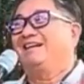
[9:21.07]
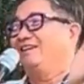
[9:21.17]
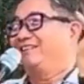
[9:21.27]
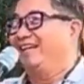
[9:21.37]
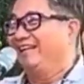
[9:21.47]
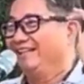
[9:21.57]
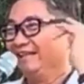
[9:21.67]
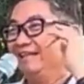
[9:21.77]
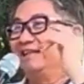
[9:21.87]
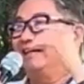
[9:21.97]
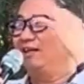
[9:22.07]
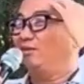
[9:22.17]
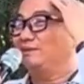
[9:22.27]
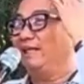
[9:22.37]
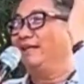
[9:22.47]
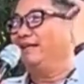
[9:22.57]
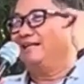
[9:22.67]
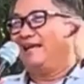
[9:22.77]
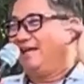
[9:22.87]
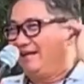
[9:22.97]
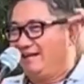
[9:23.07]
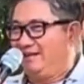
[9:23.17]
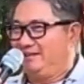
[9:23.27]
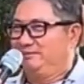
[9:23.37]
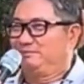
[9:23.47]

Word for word: cô tiên cái cốt tiên nó vậy ừ.